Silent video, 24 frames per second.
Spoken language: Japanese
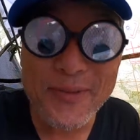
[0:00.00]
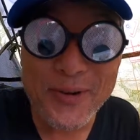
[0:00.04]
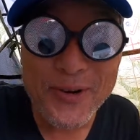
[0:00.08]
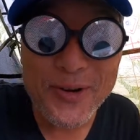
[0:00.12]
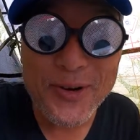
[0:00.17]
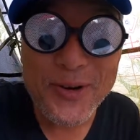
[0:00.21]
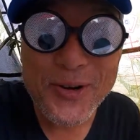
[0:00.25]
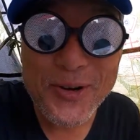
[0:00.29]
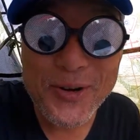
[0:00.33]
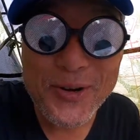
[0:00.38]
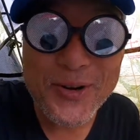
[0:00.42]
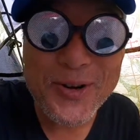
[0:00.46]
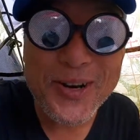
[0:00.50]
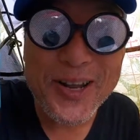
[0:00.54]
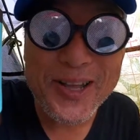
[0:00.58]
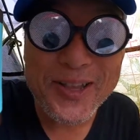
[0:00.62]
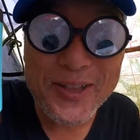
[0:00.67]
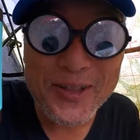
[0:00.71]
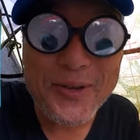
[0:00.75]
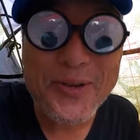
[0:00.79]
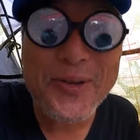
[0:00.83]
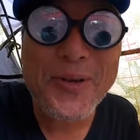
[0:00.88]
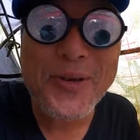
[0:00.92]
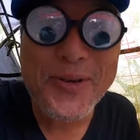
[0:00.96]
もコーラ飲
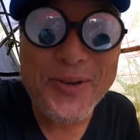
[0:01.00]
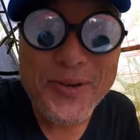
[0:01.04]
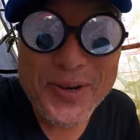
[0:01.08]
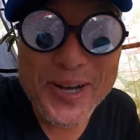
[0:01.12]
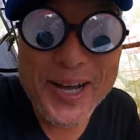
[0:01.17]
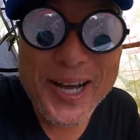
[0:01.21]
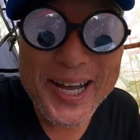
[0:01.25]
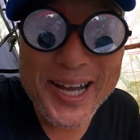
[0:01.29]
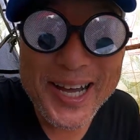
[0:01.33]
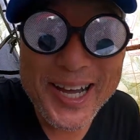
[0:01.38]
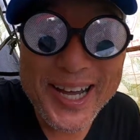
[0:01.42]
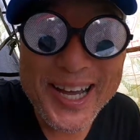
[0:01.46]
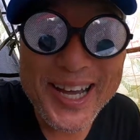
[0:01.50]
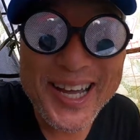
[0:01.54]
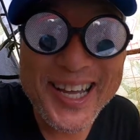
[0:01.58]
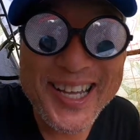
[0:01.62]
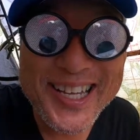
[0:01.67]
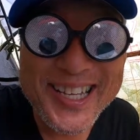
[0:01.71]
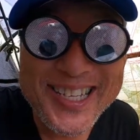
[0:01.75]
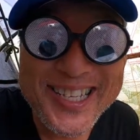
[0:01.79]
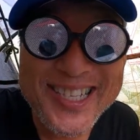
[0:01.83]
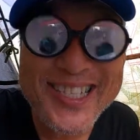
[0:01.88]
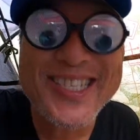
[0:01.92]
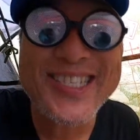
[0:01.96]
め
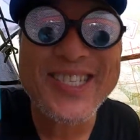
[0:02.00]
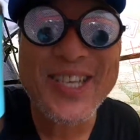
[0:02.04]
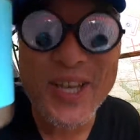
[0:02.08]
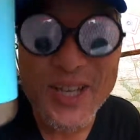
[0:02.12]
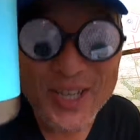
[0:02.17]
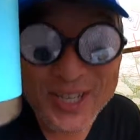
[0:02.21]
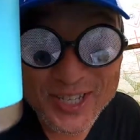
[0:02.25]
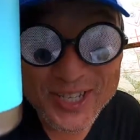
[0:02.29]
ます。